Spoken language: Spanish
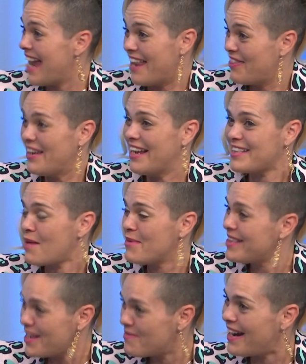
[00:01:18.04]
ya
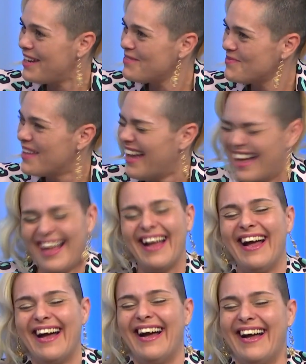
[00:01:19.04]
directamente. Vale. Menos mal,
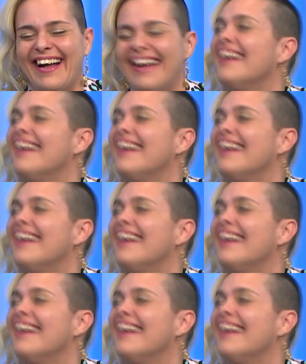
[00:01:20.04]
menos mal.